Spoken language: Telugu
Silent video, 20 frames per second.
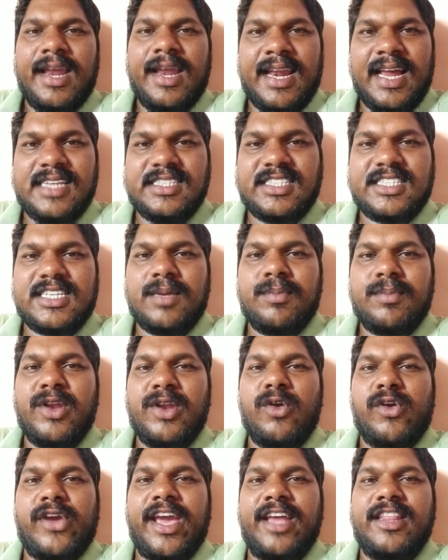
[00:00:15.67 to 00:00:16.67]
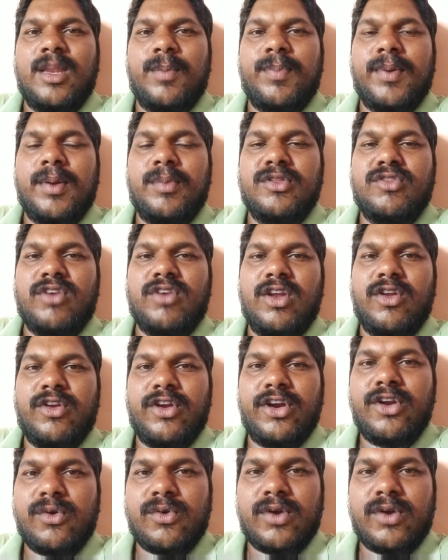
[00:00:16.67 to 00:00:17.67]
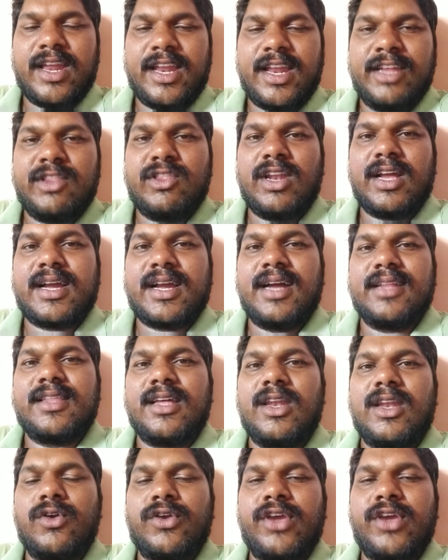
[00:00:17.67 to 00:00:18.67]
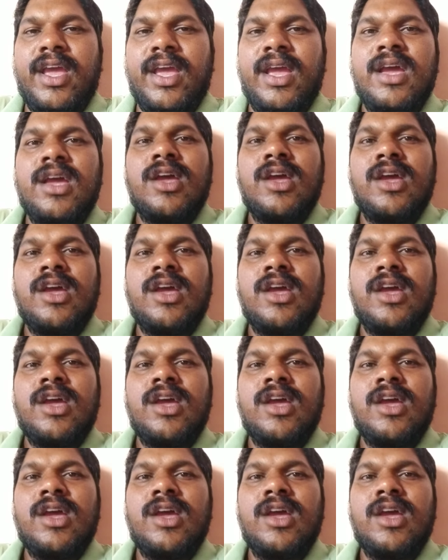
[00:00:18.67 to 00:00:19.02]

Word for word: రాష్ట్ర మరియు కేంద్ర ప్రభుత్వాలు రెండు కూడా రైతుల ఖాతాల్లోకి